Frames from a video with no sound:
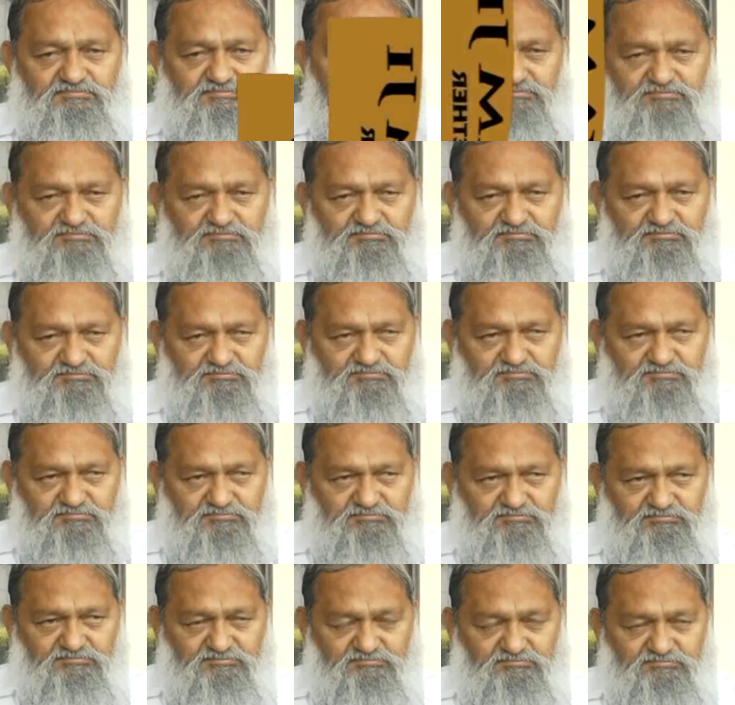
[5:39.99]
लगता नहीं कहीं
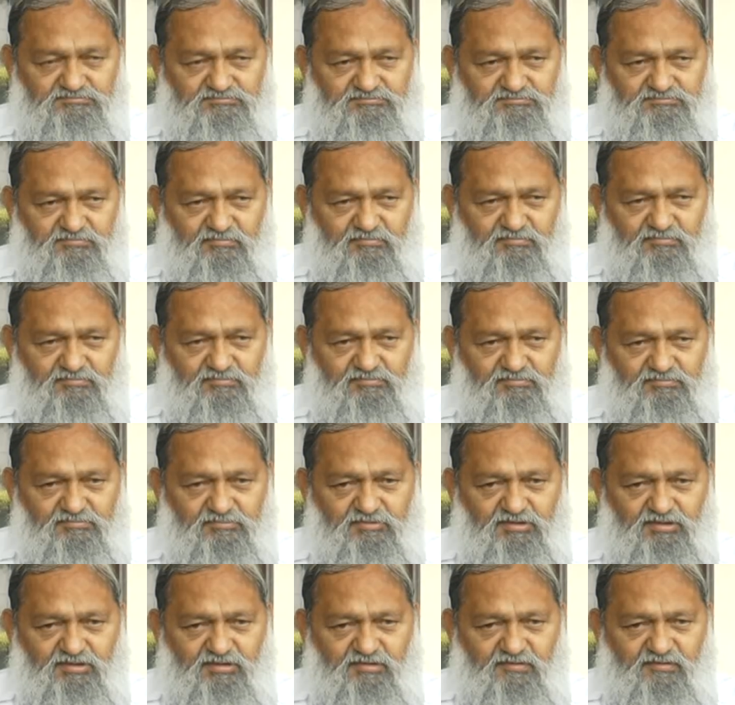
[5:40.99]
सीधा
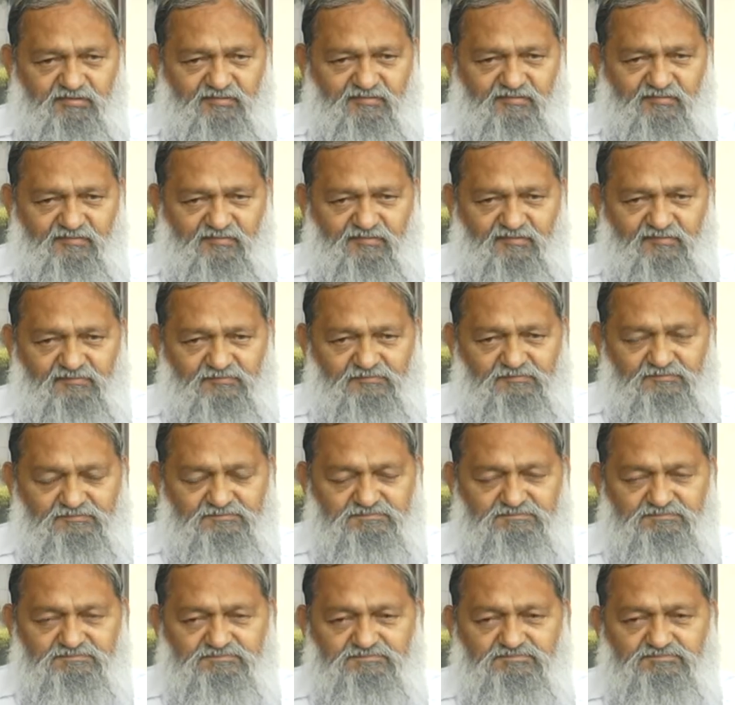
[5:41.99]
प्रधानमंत्री के आदेशों
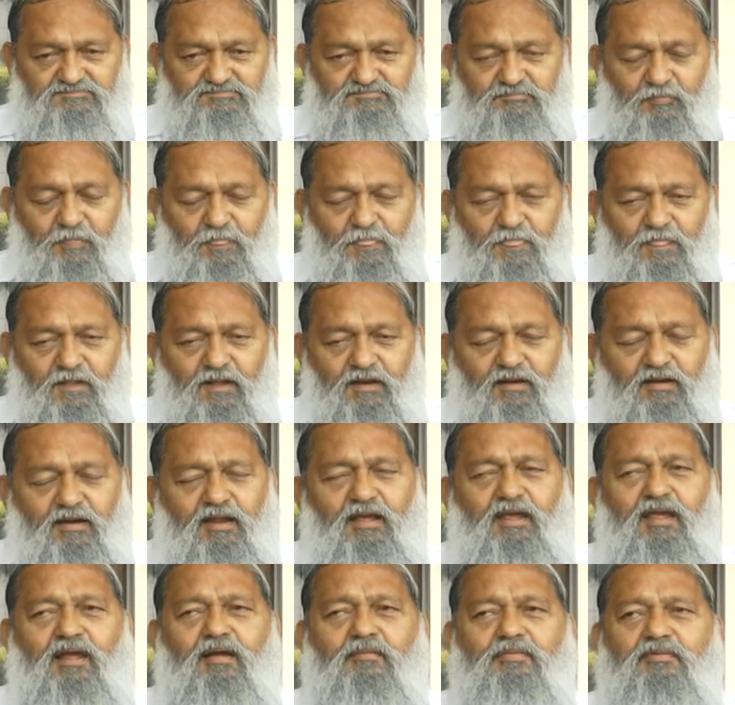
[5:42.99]
की अवहेलना हो रही है
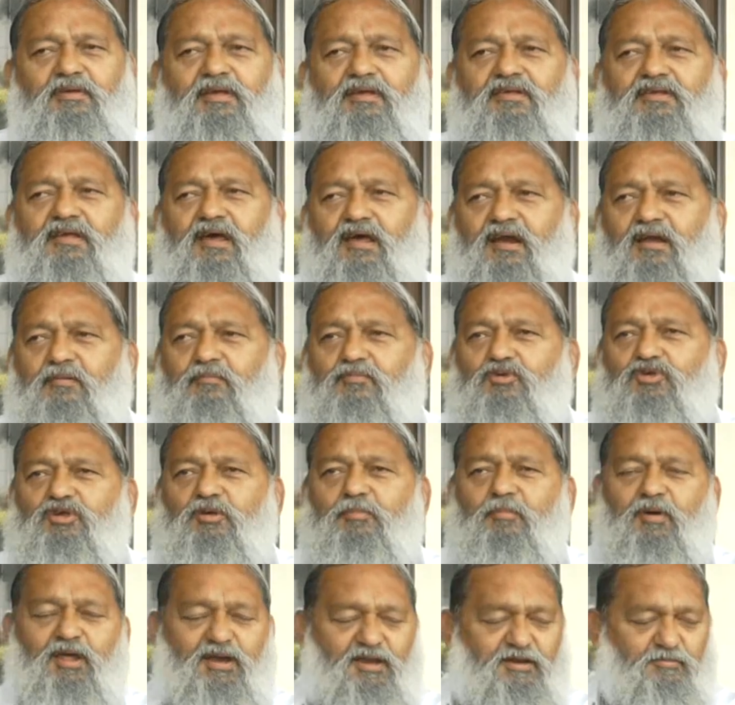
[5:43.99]
नहीं अब ये सारा
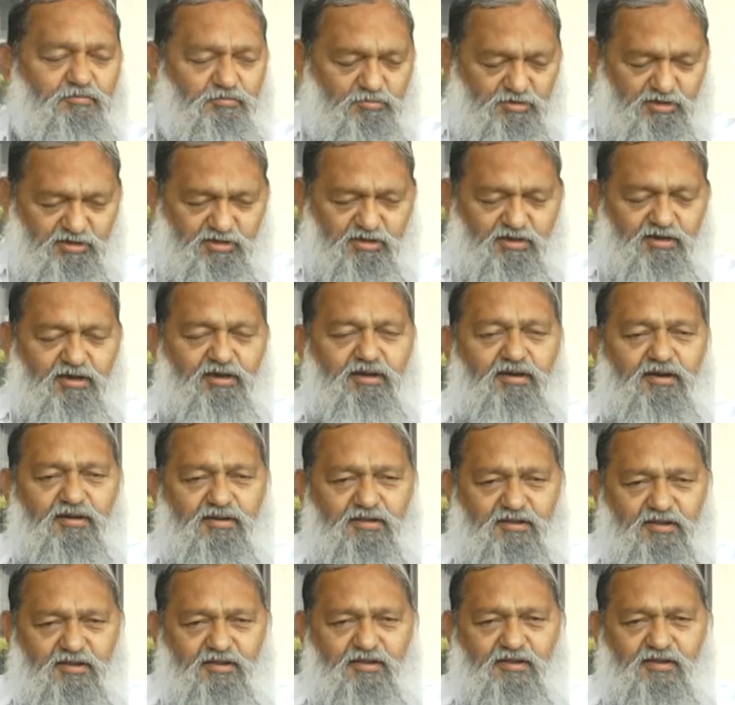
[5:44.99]
मुझे मालूम नहीं है
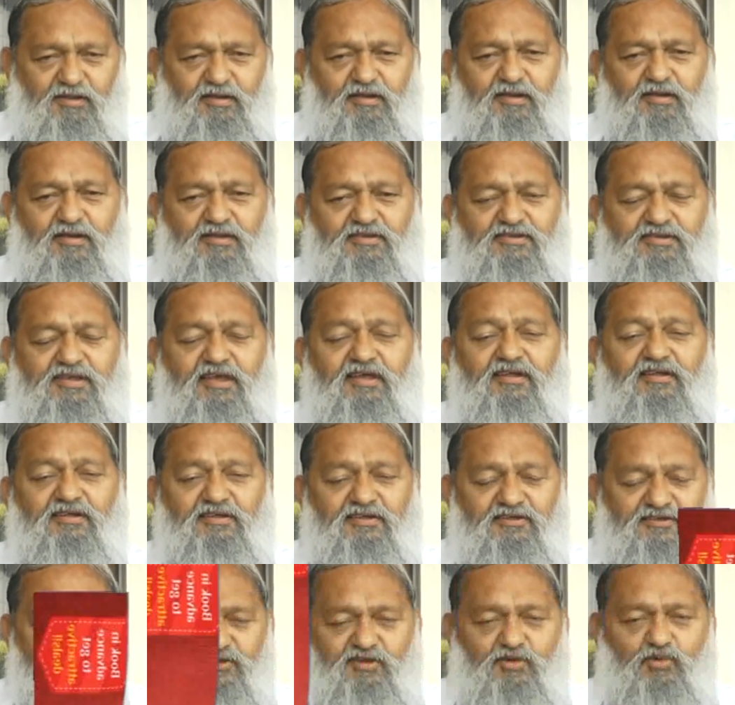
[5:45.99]
कि किसके
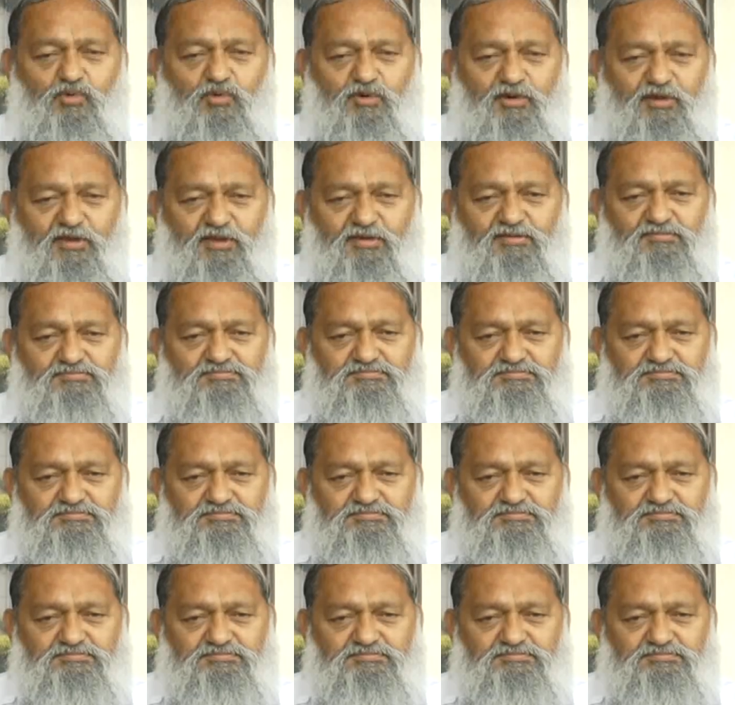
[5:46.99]
आदेश से खुले हैं